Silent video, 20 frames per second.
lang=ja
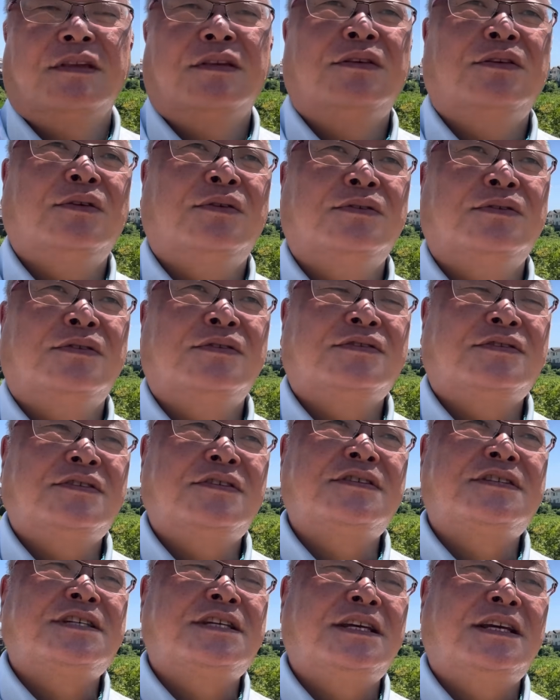共同
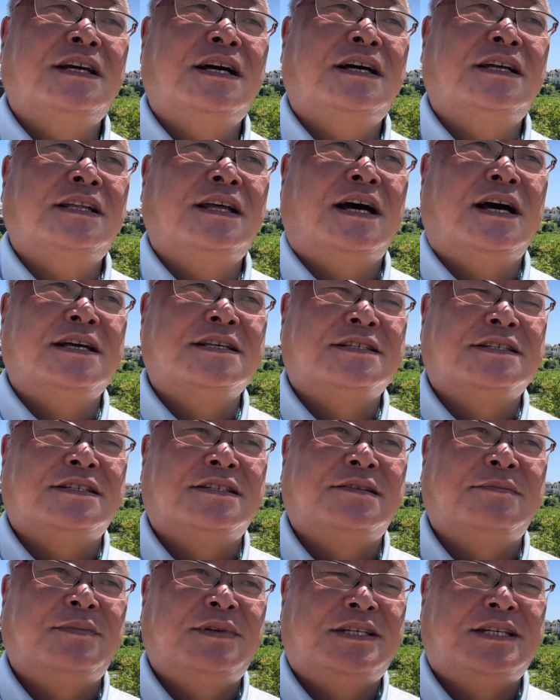通信が流
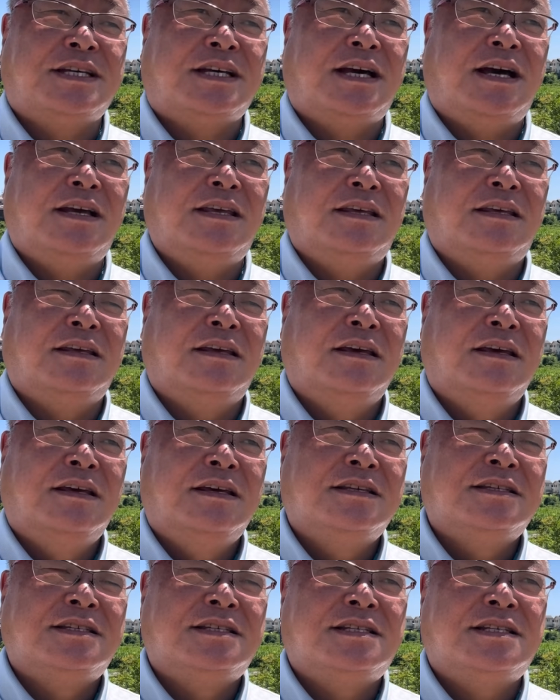す短い
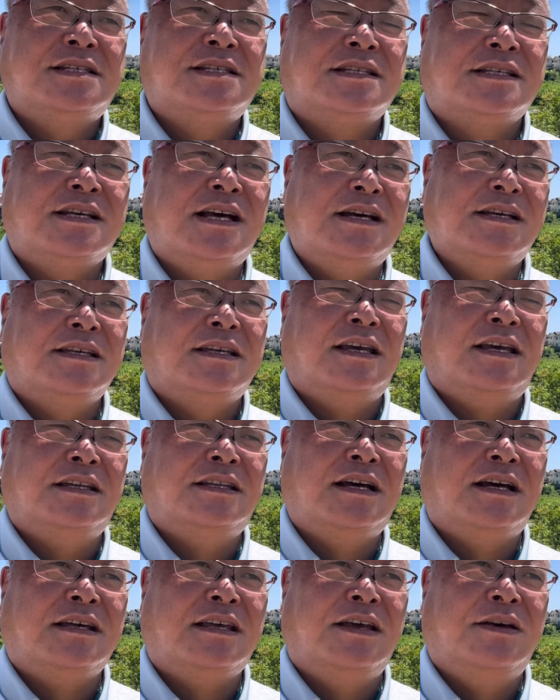事実関係
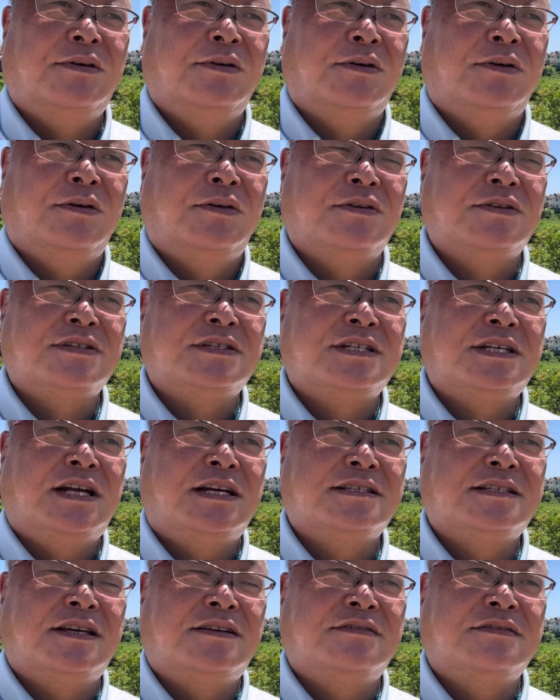だけを知
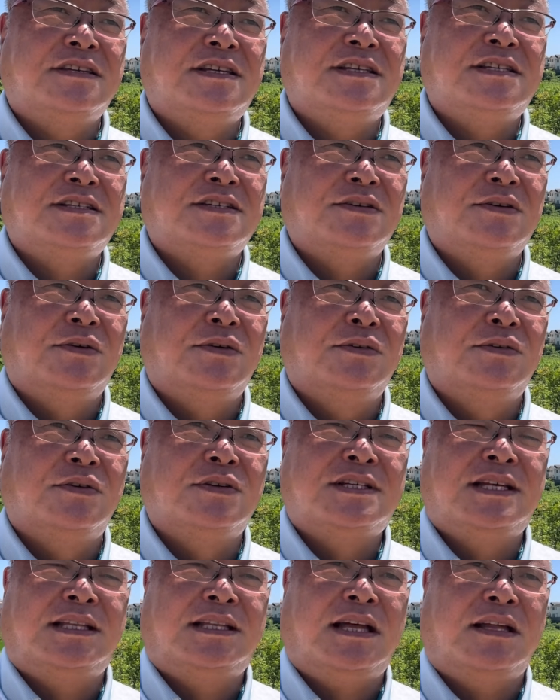らせる記事を載
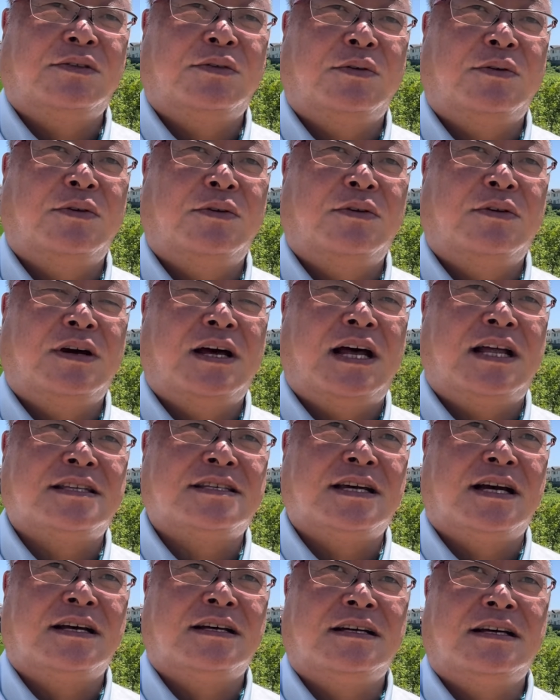せたところが
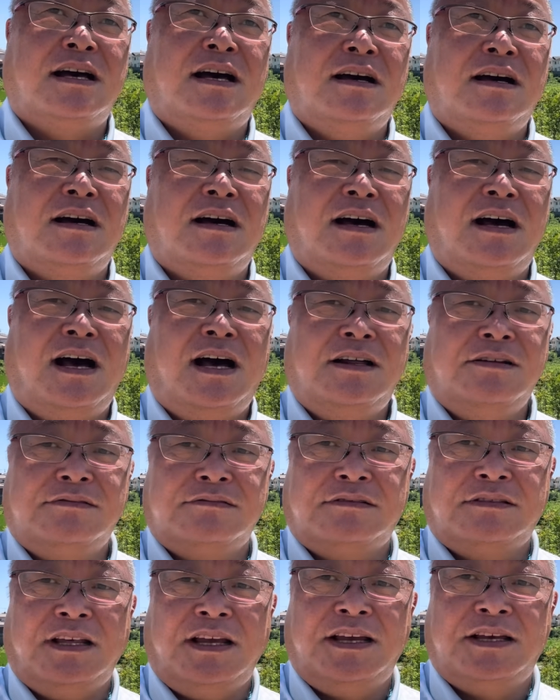若干あ
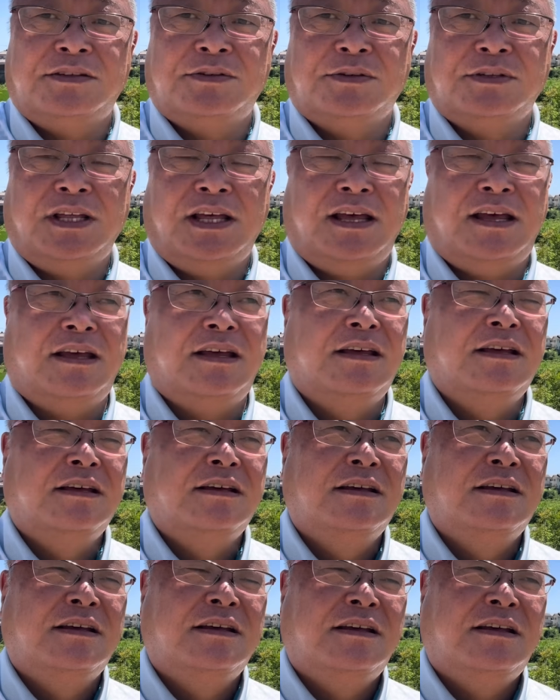る程度で、
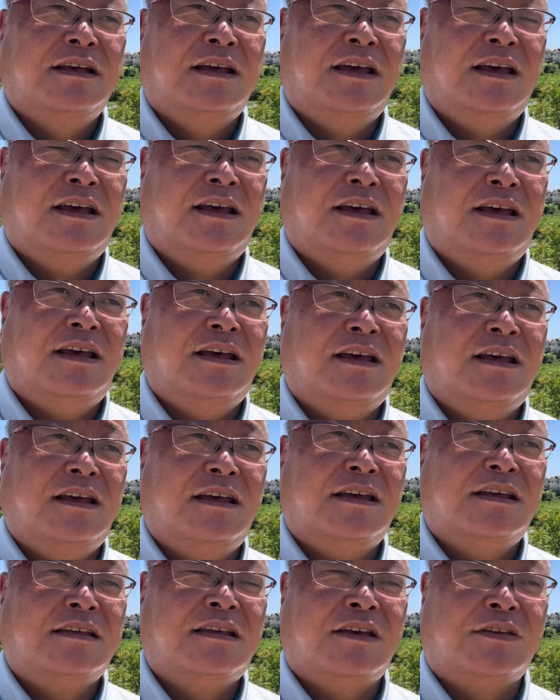
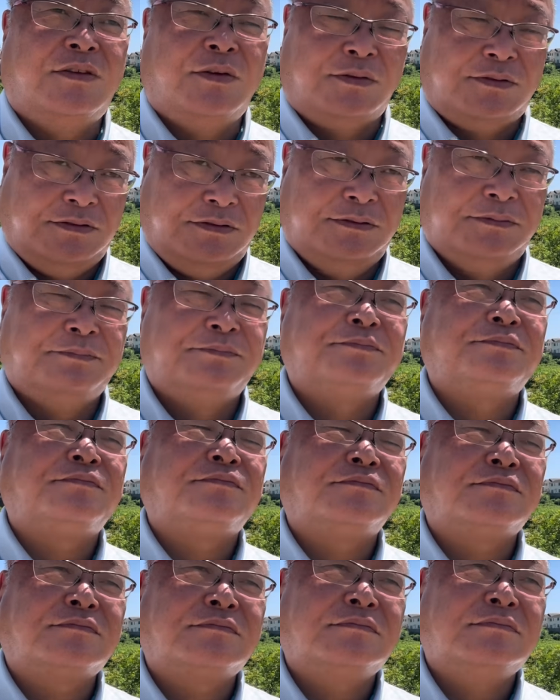えー、結局、
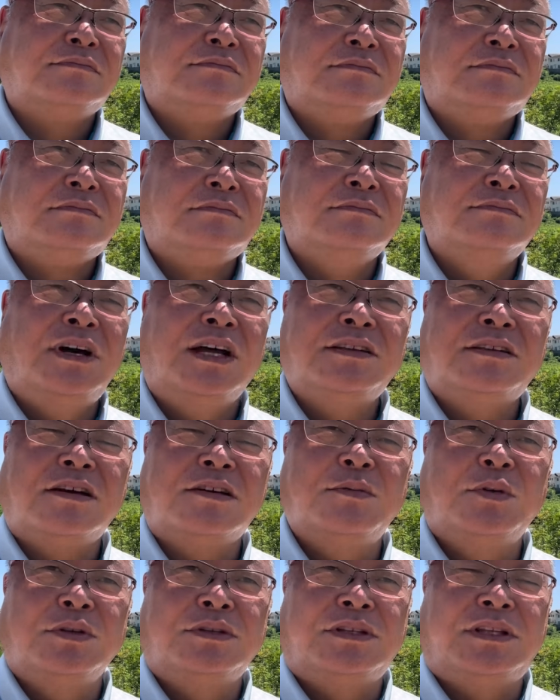全く
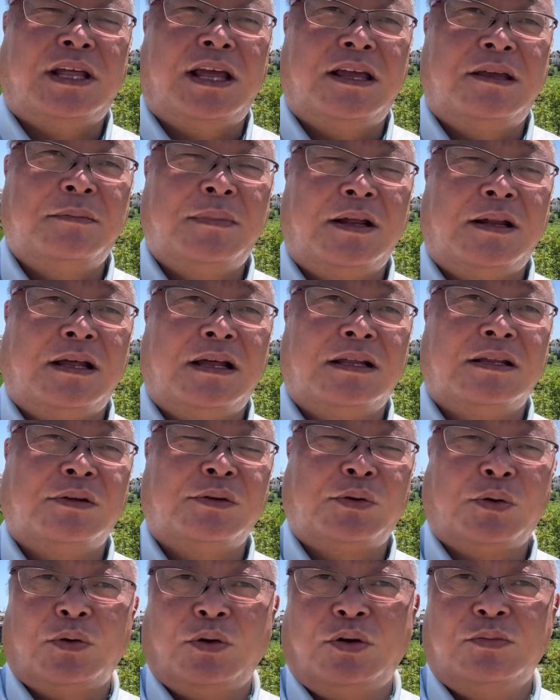もって今の
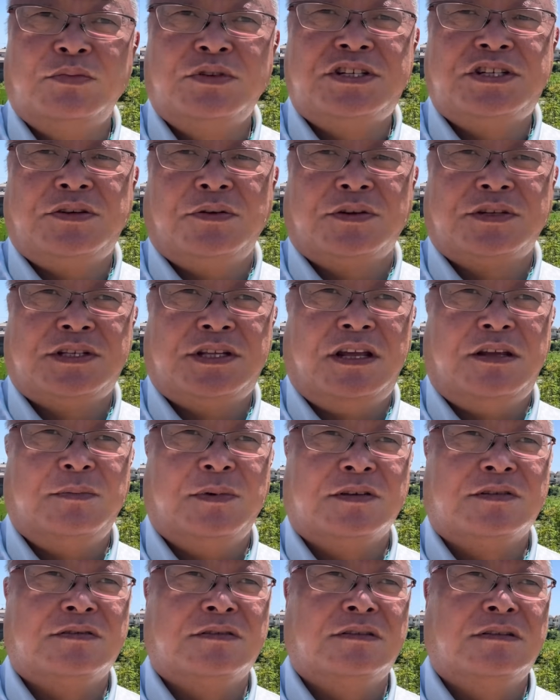ところ無視をしてい
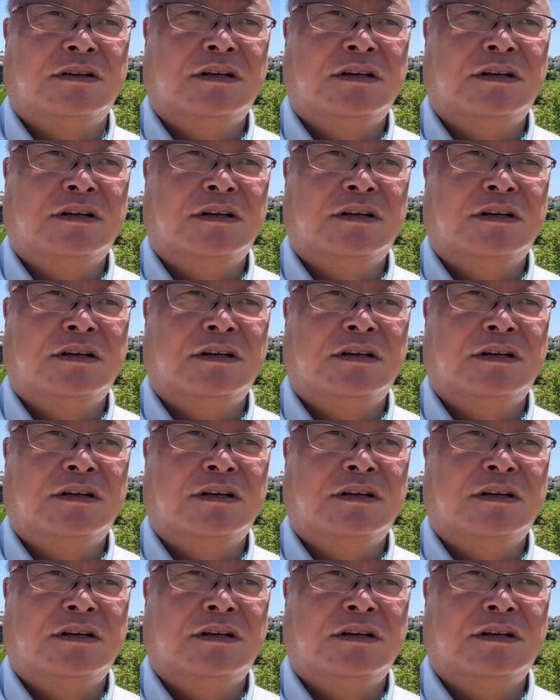ます。